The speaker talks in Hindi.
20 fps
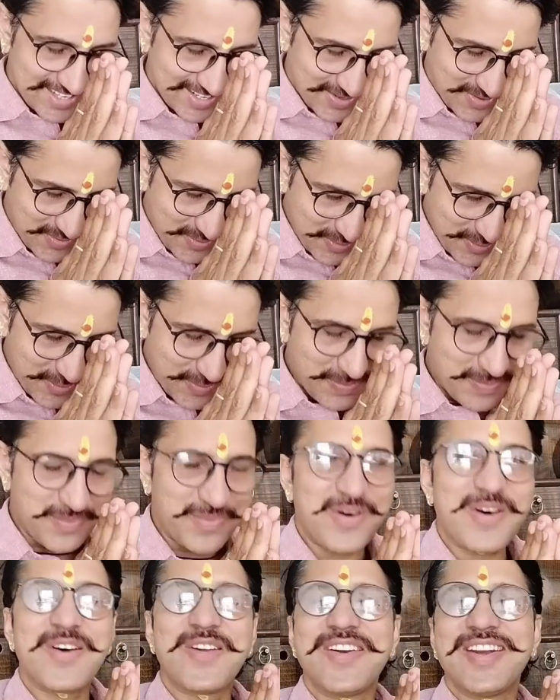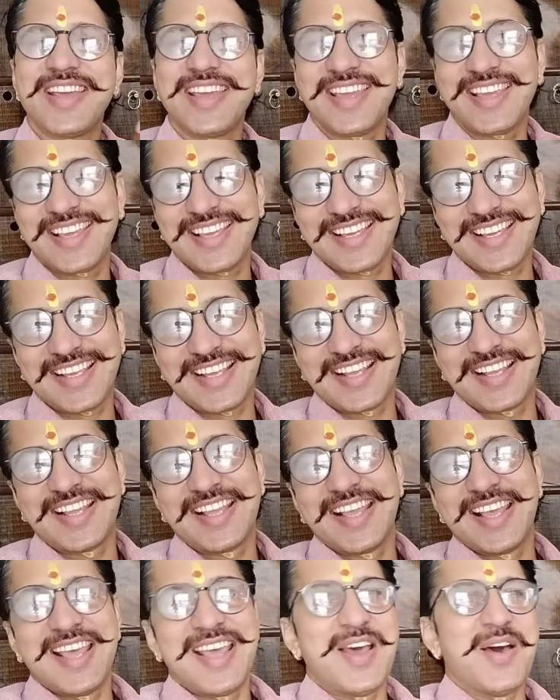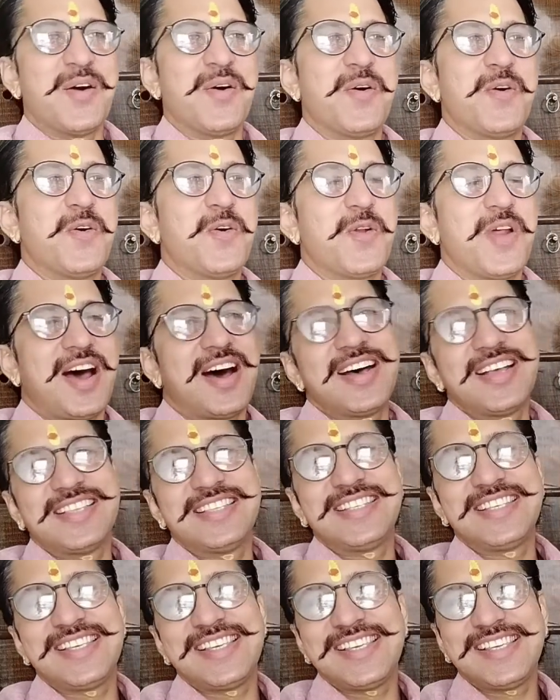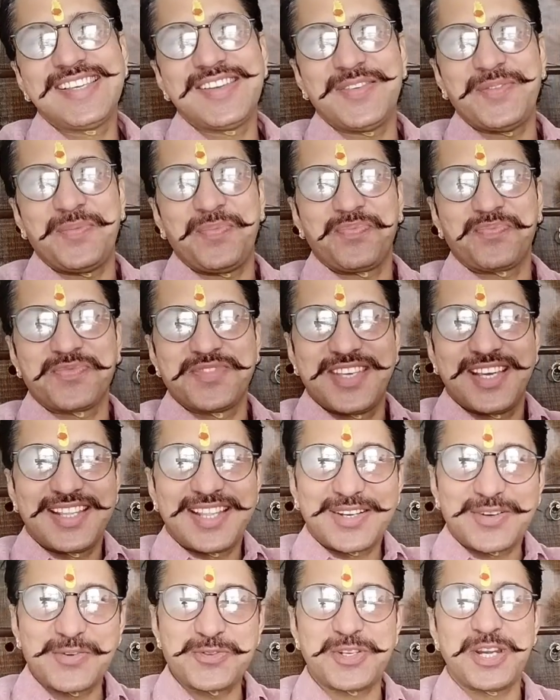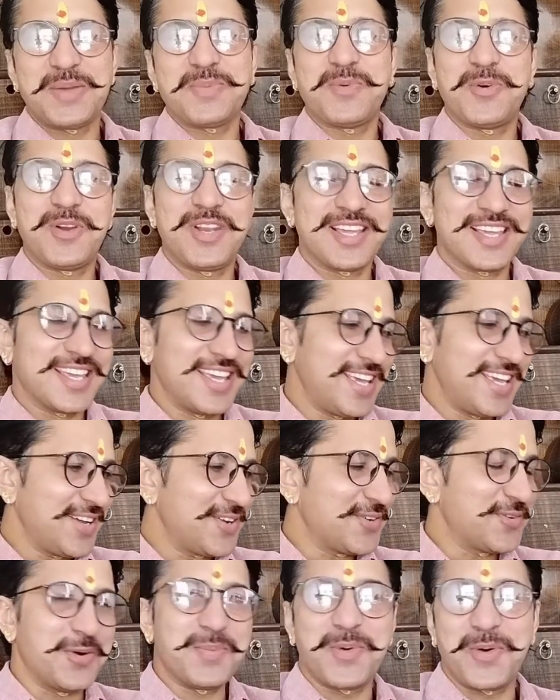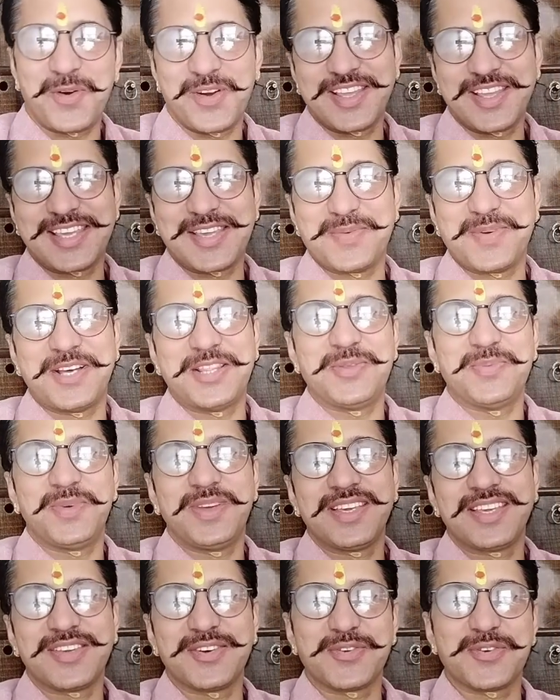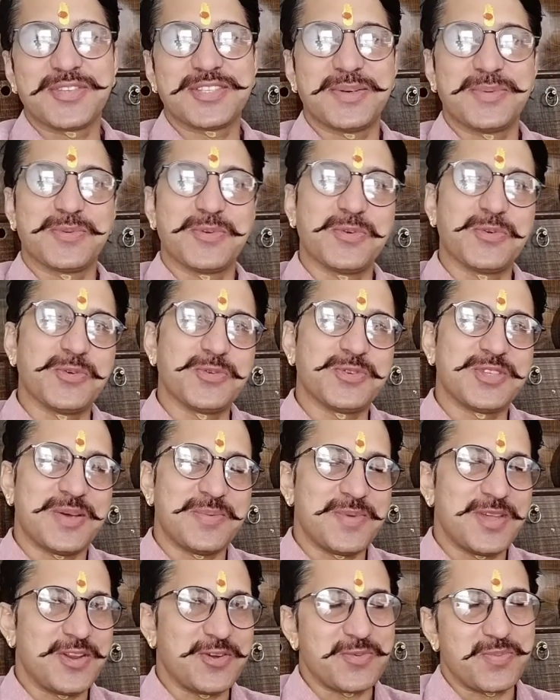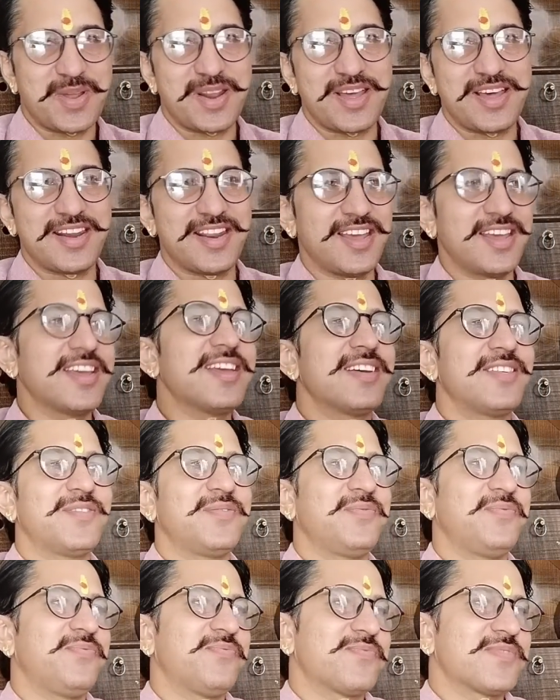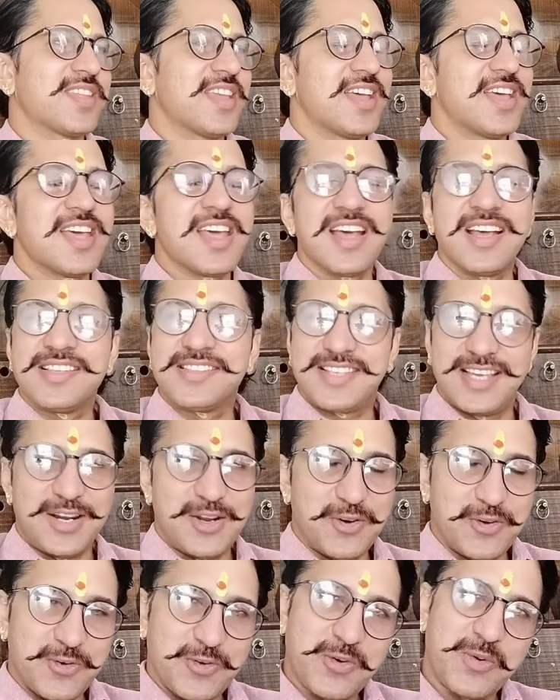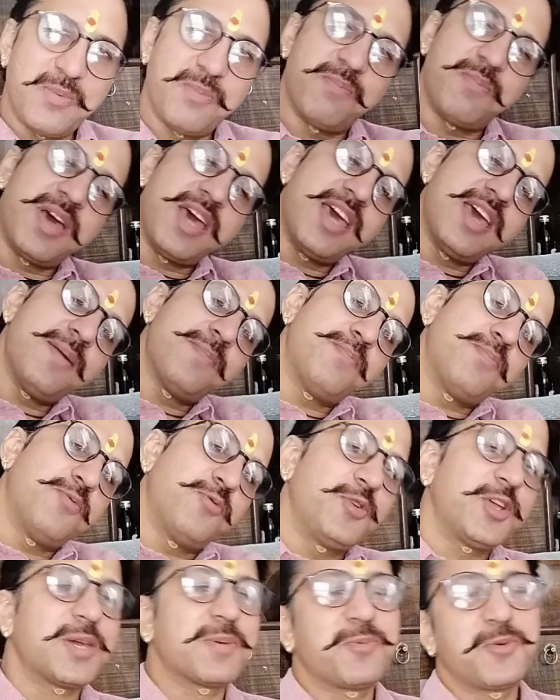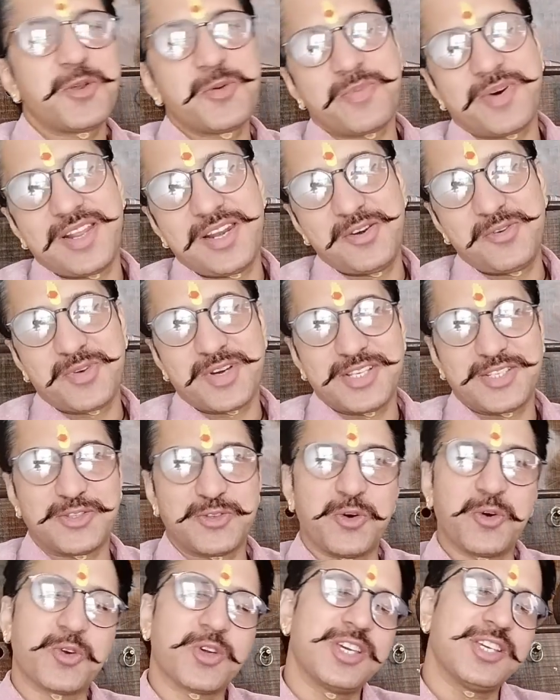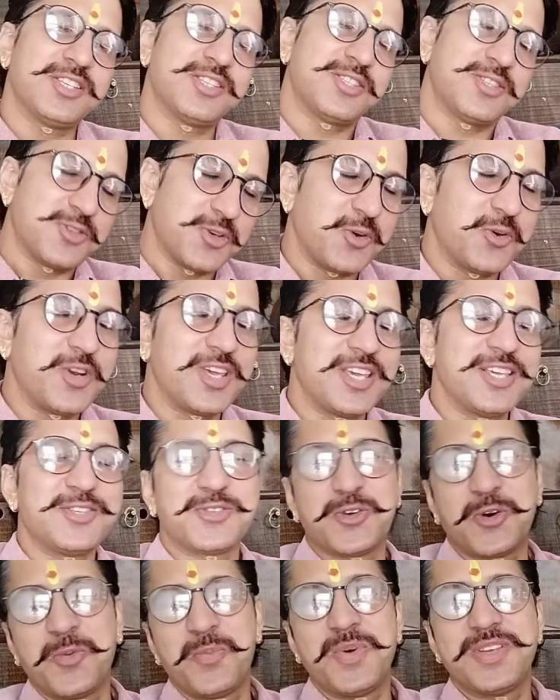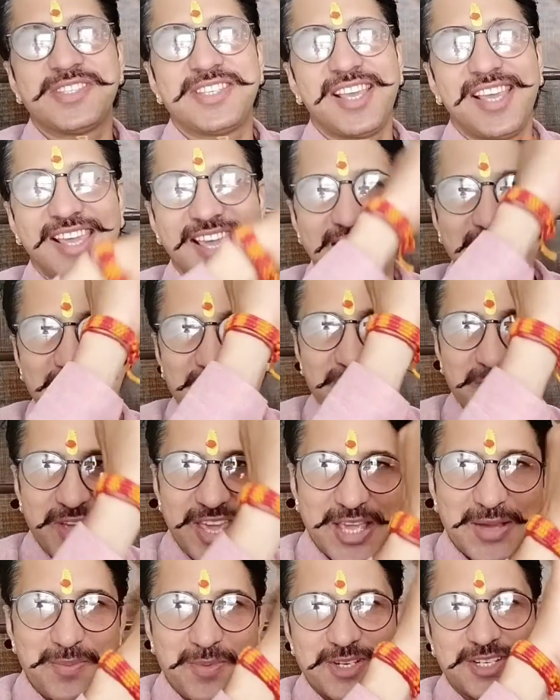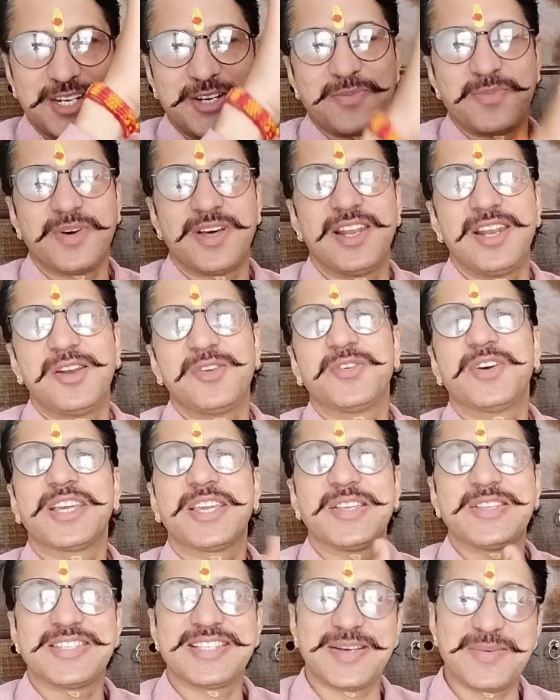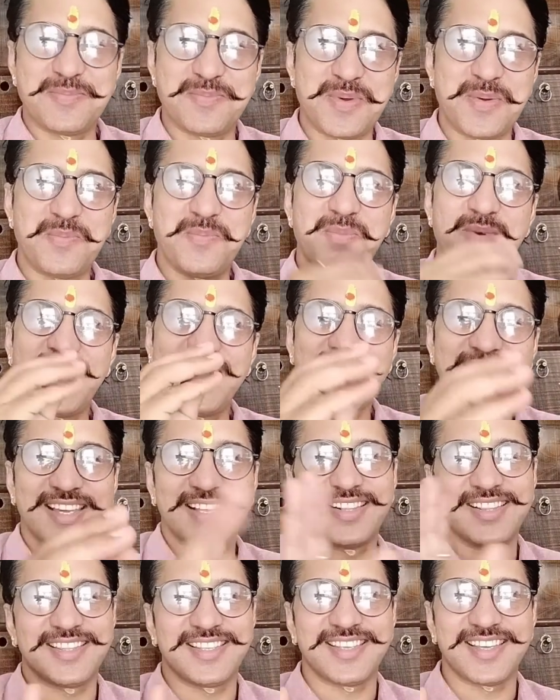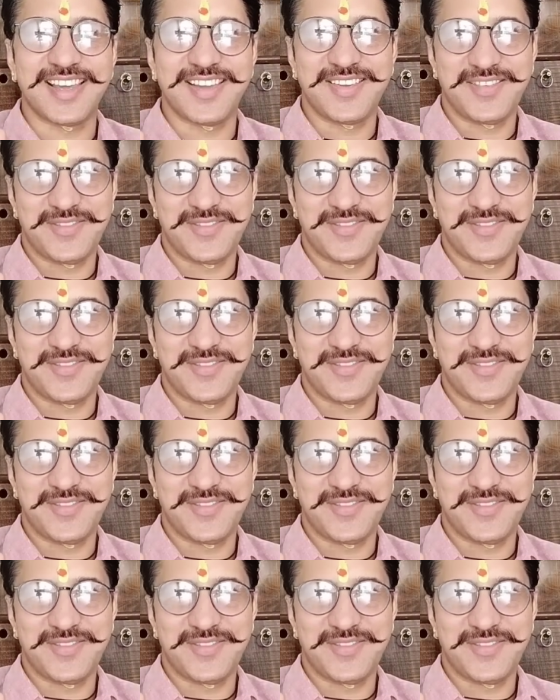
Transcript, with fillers: सा गुड मॉर्निंग और आज ज़्यादा कुछ नहीं बोलेंगे गुड मॉर्निंग के बाद में क्योंकि सबको गुस्सा मेरे ऊपर आ रहा है चलो मैं पूरी की पूरी मान लूंगा सौ की सौ नहीं सौ में से एक सौ एक परसेंट मान लूंगा कि सब में मेरी गलती है